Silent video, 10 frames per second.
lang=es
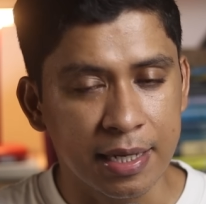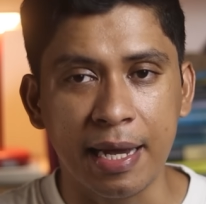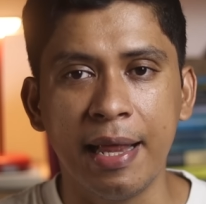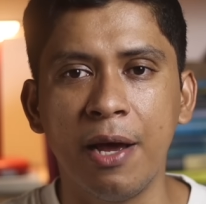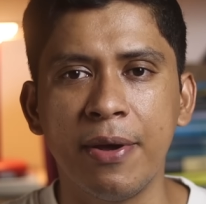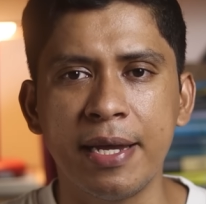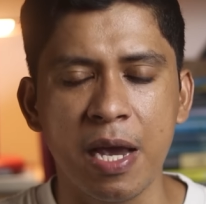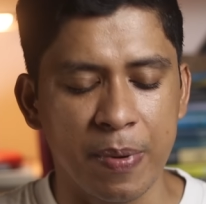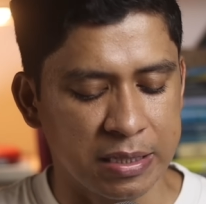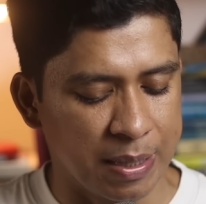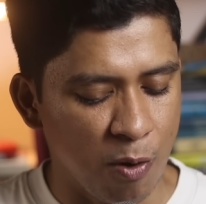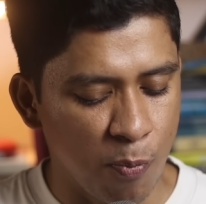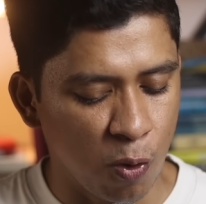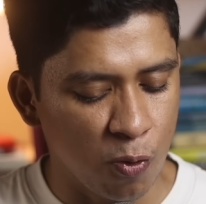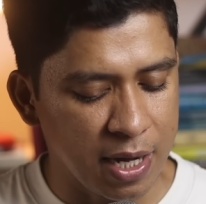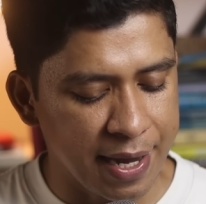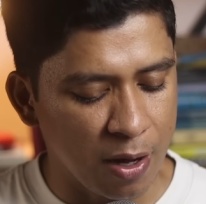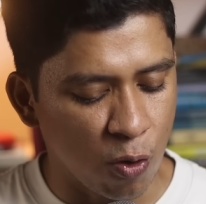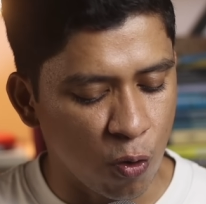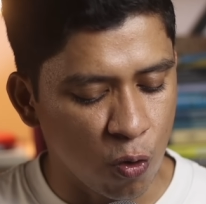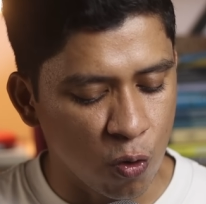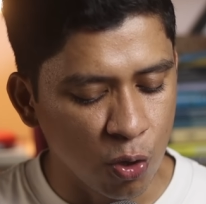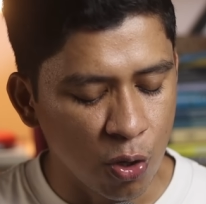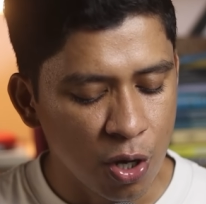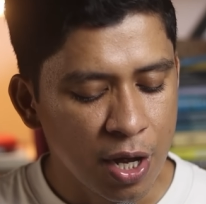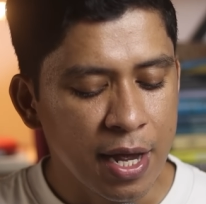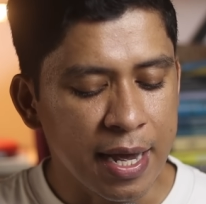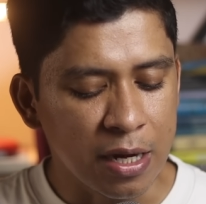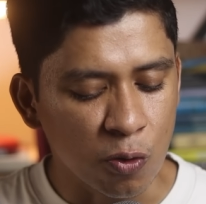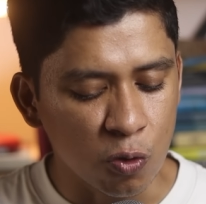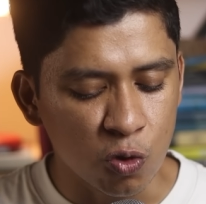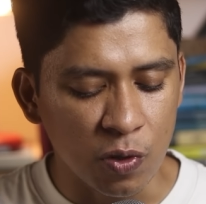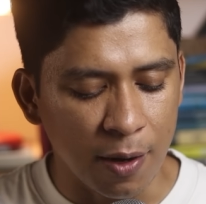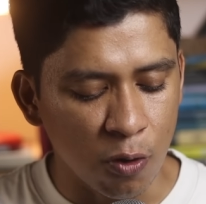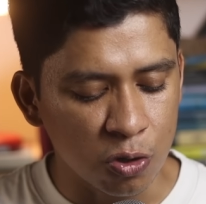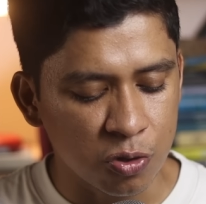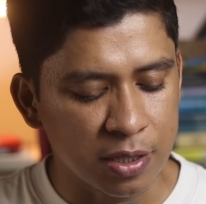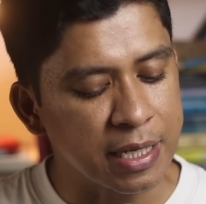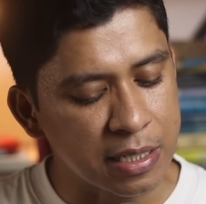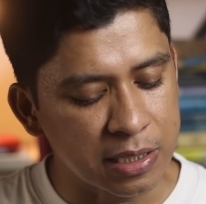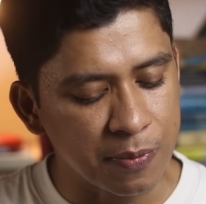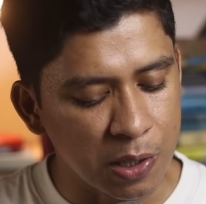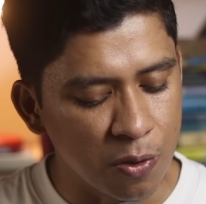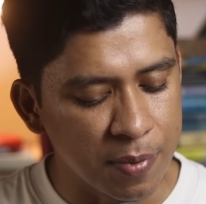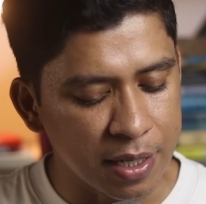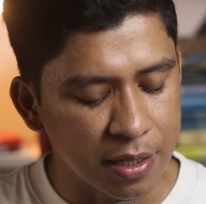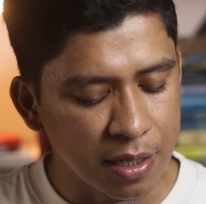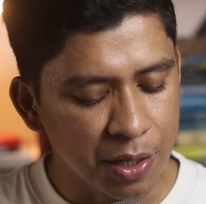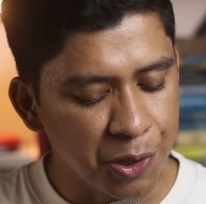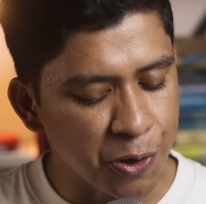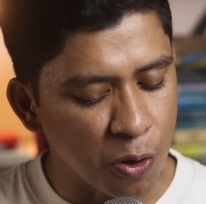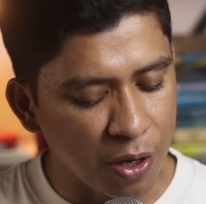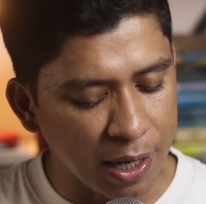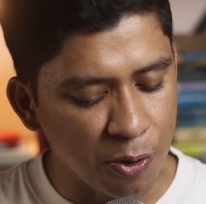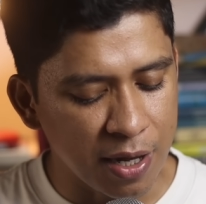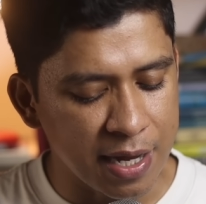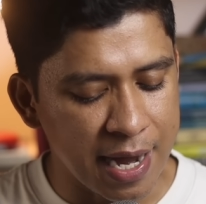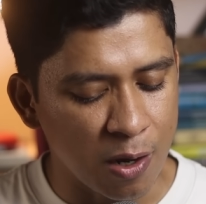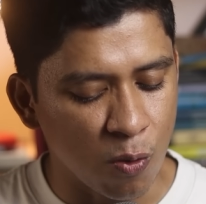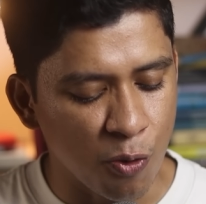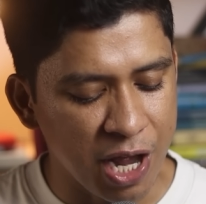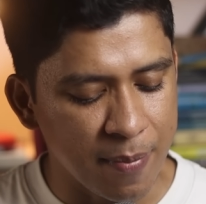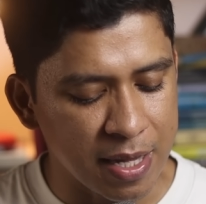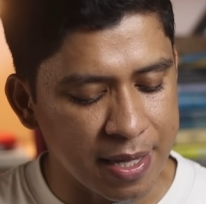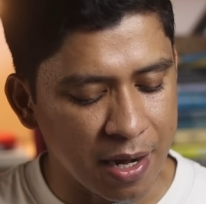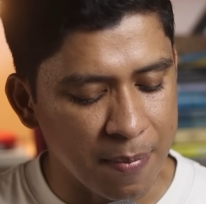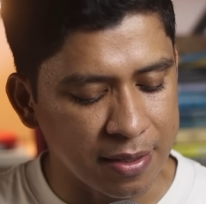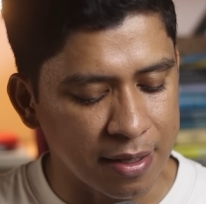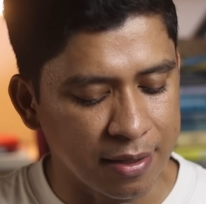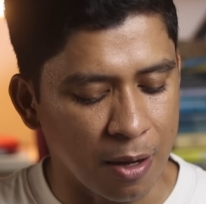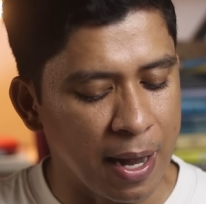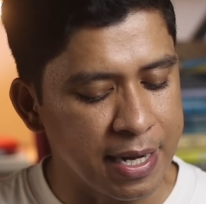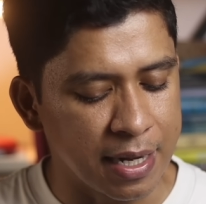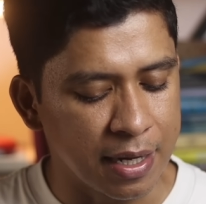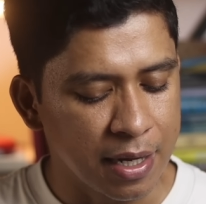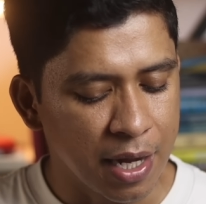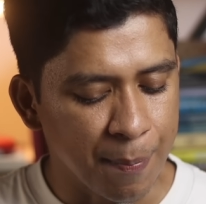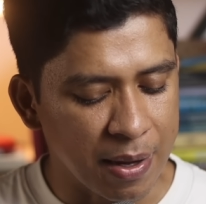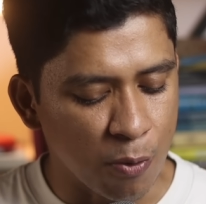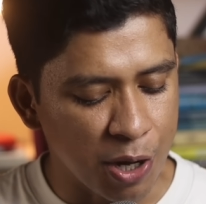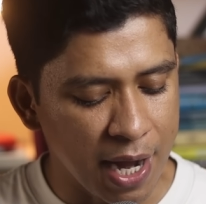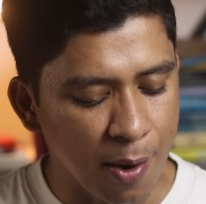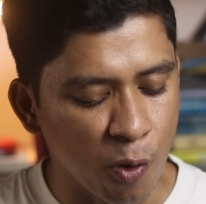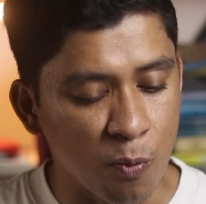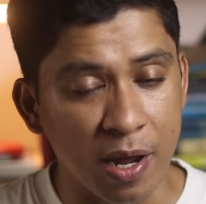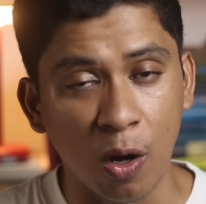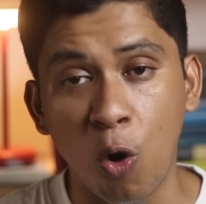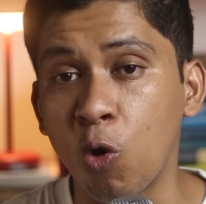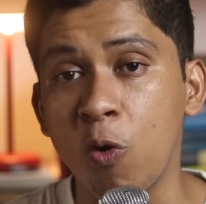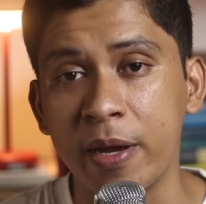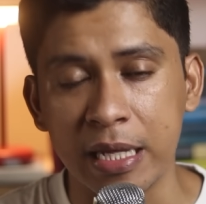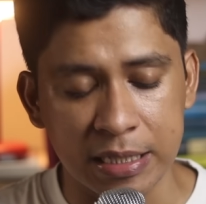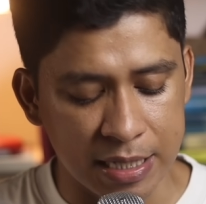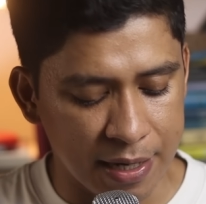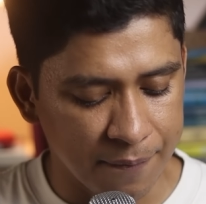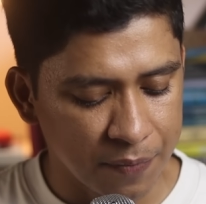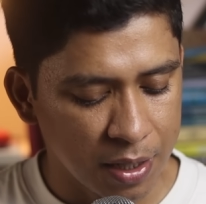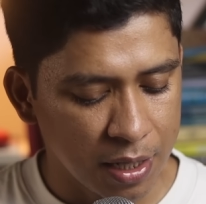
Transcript: Cada vez que pasamos por un callejón oscuro, escucho una voz que dice mi nombre. Yo creo que ya no voy a meter más de esta vaina. Me voy a volver loco, me decía.